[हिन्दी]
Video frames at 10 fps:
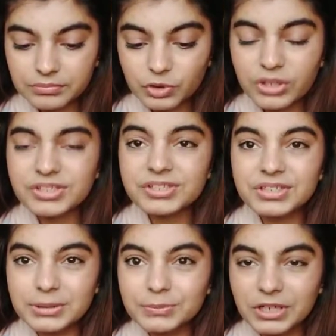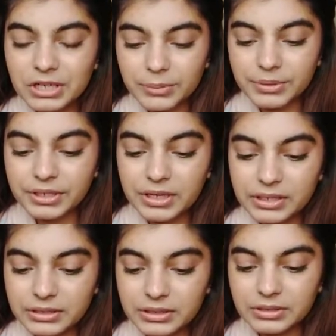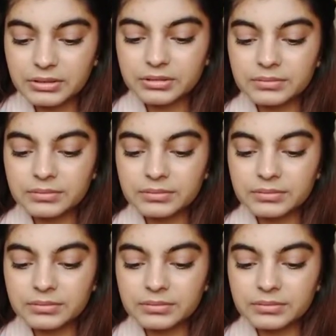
थोड़ा सा स्किप करना पड़ेगा आई थिंक